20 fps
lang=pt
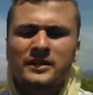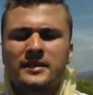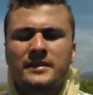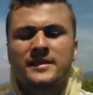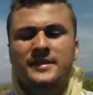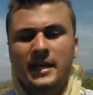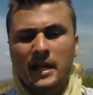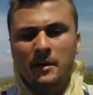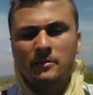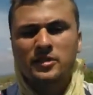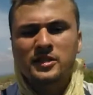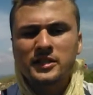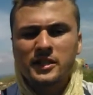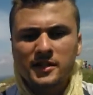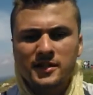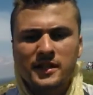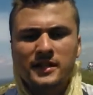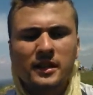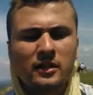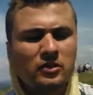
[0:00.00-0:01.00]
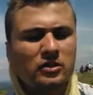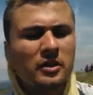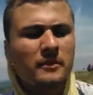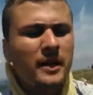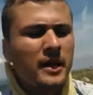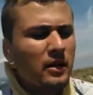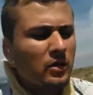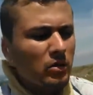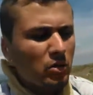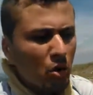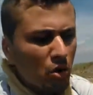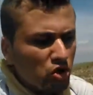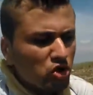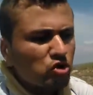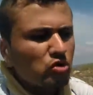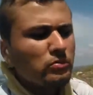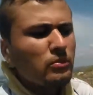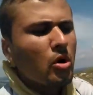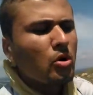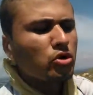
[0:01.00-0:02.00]
Estaremos intercedendo também longe
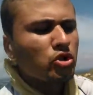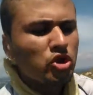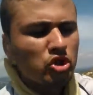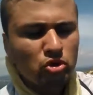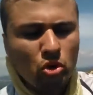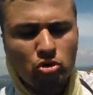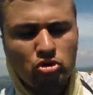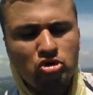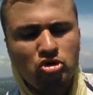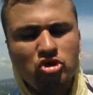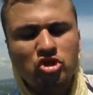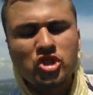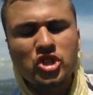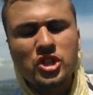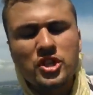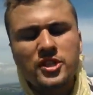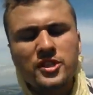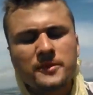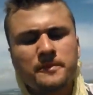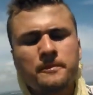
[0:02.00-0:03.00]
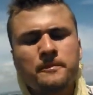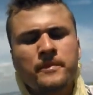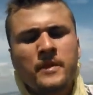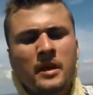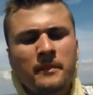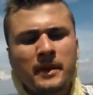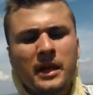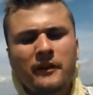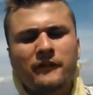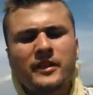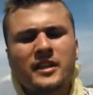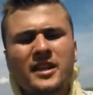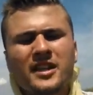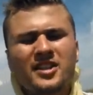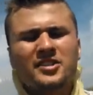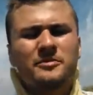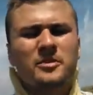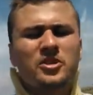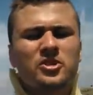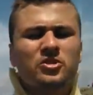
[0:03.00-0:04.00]
do monte, todos os dias, pela vida
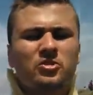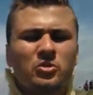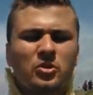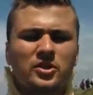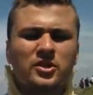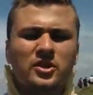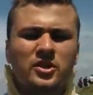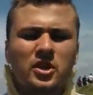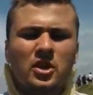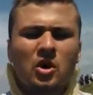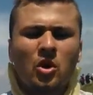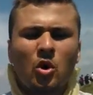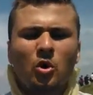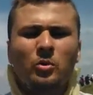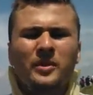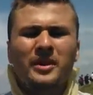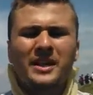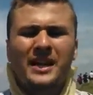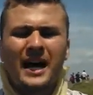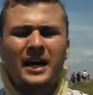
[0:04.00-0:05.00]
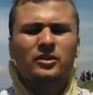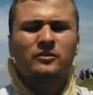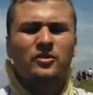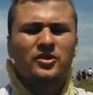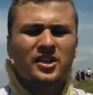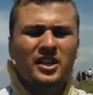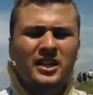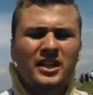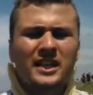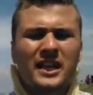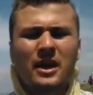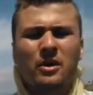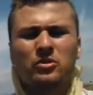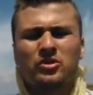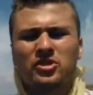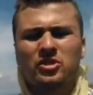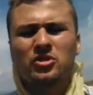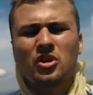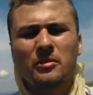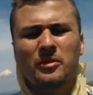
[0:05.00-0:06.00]
das pessoas. Obrigado. Você que quer o
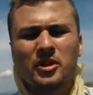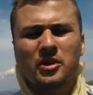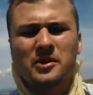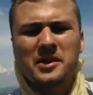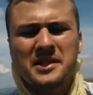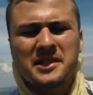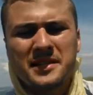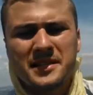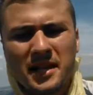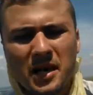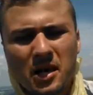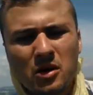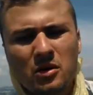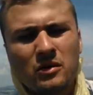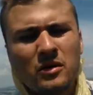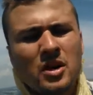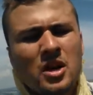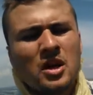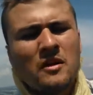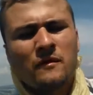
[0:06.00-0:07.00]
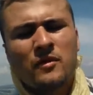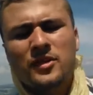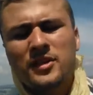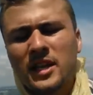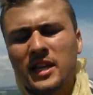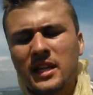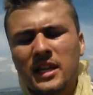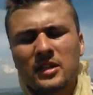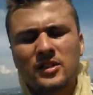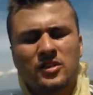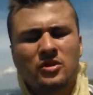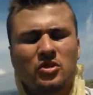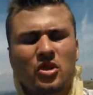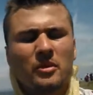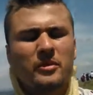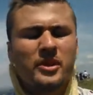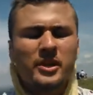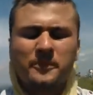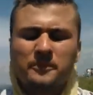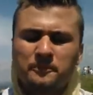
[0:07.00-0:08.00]
seu nome na oração, você que quer seu
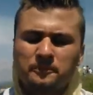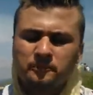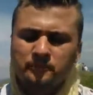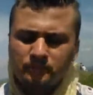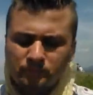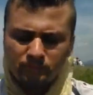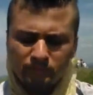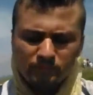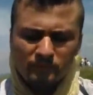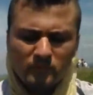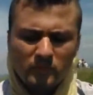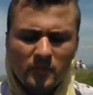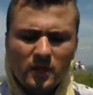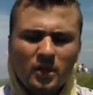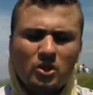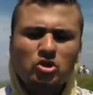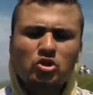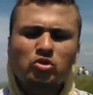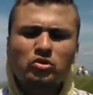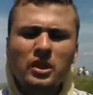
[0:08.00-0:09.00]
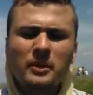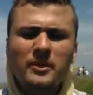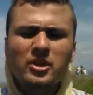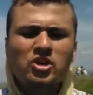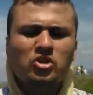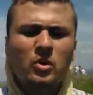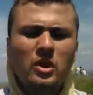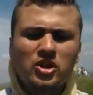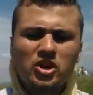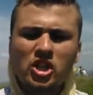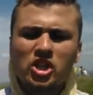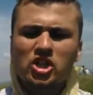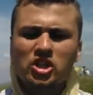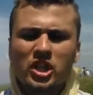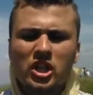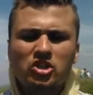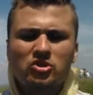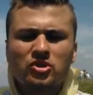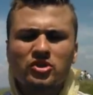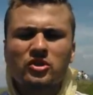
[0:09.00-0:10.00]
nome juntamente com a gente,
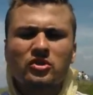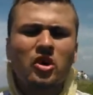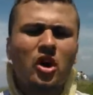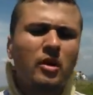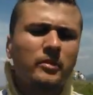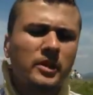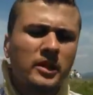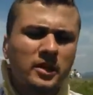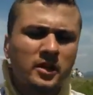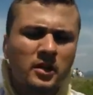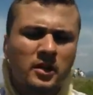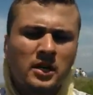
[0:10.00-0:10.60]
deixa o seu nome.